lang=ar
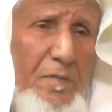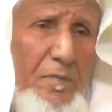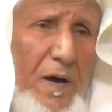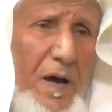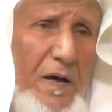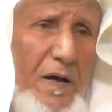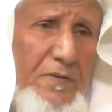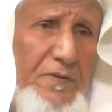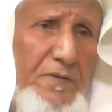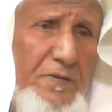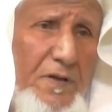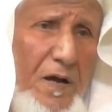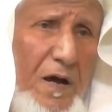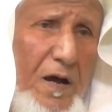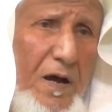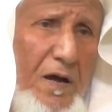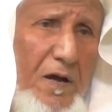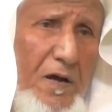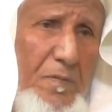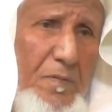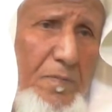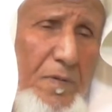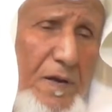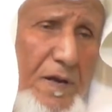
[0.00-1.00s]
مع
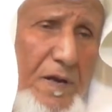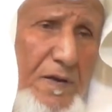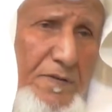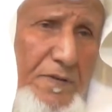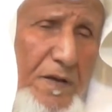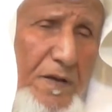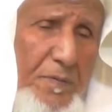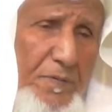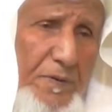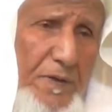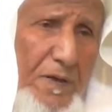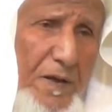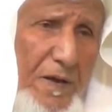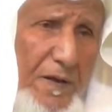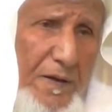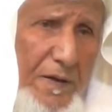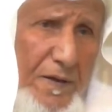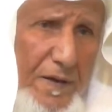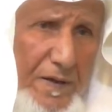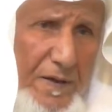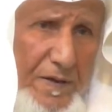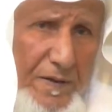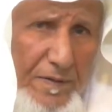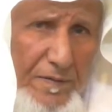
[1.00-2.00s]
الصاحب اللي يسحبك الى
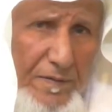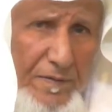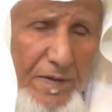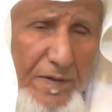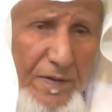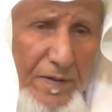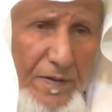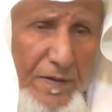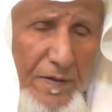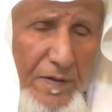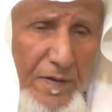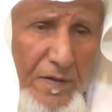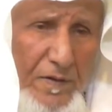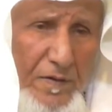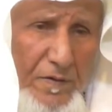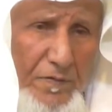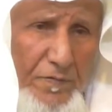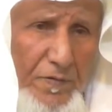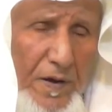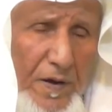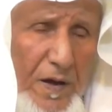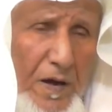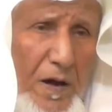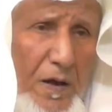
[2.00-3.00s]
خير
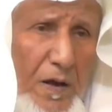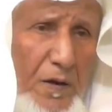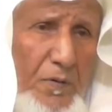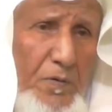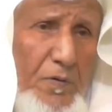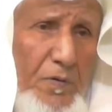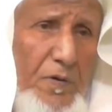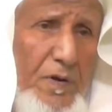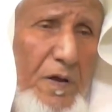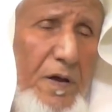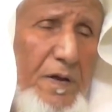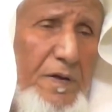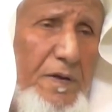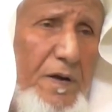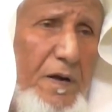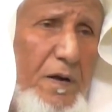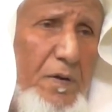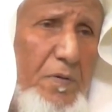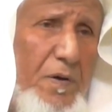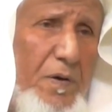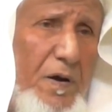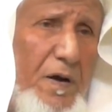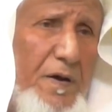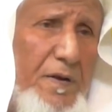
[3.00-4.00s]
فالقران يا
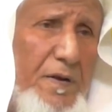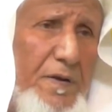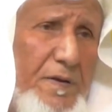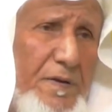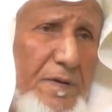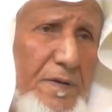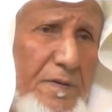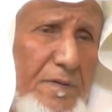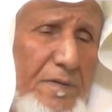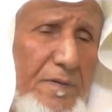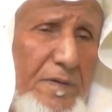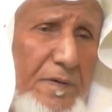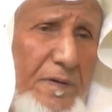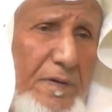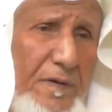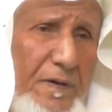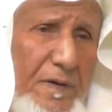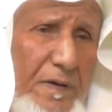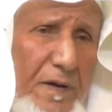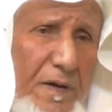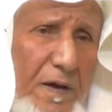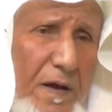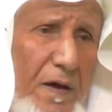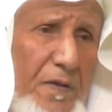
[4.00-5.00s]
اخواني
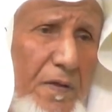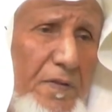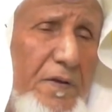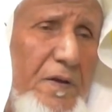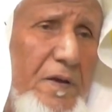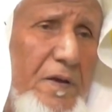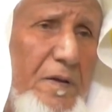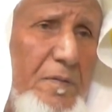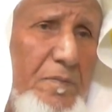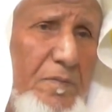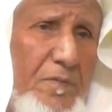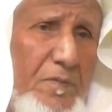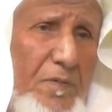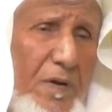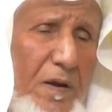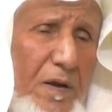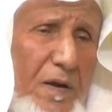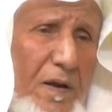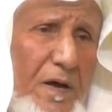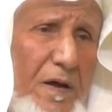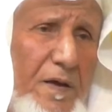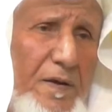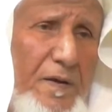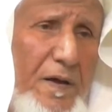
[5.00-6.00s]
عظيم
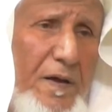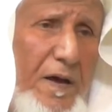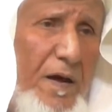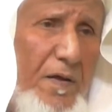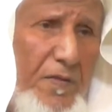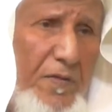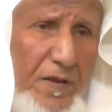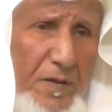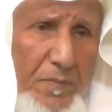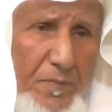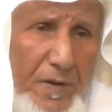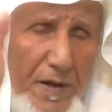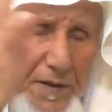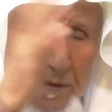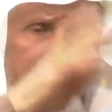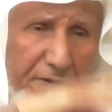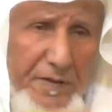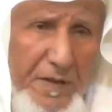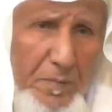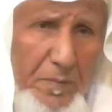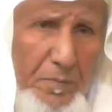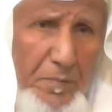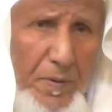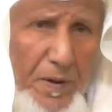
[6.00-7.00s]
والله انه عظيم اللي
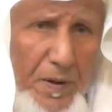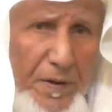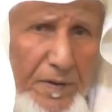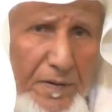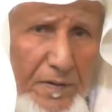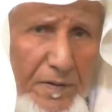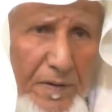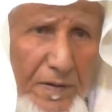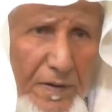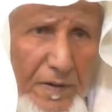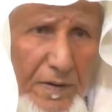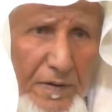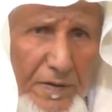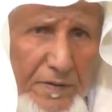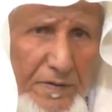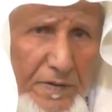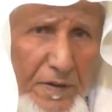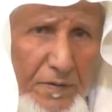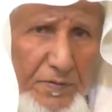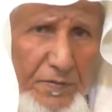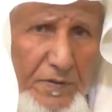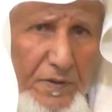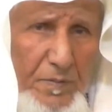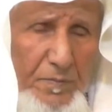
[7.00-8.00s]
يتدبر
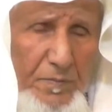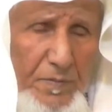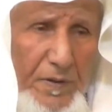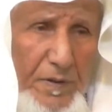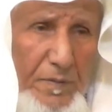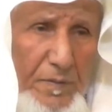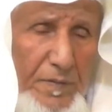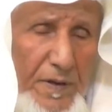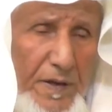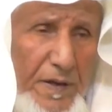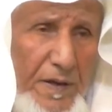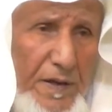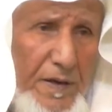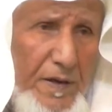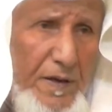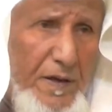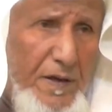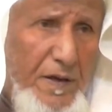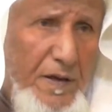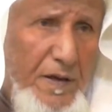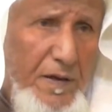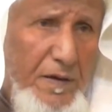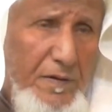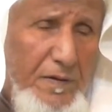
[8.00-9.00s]
شفت يمر من
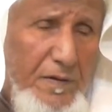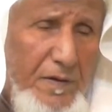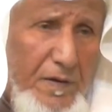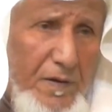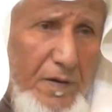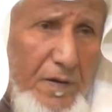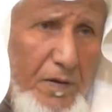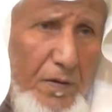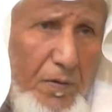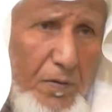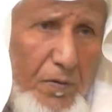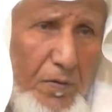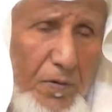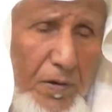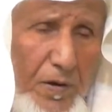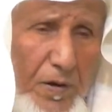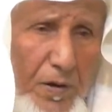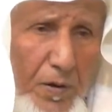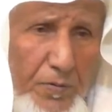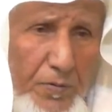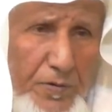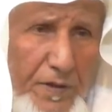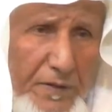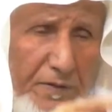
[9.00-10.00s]
هنا
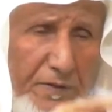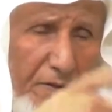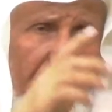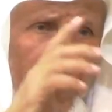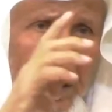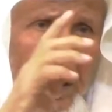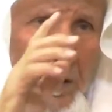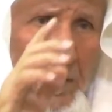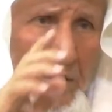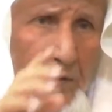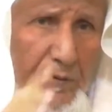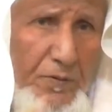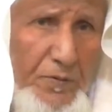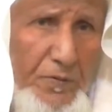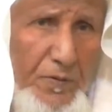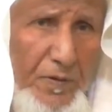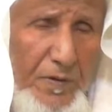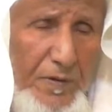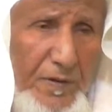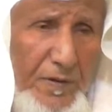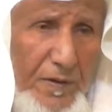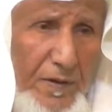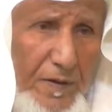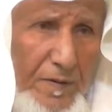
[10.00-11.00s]
ويطلع على طول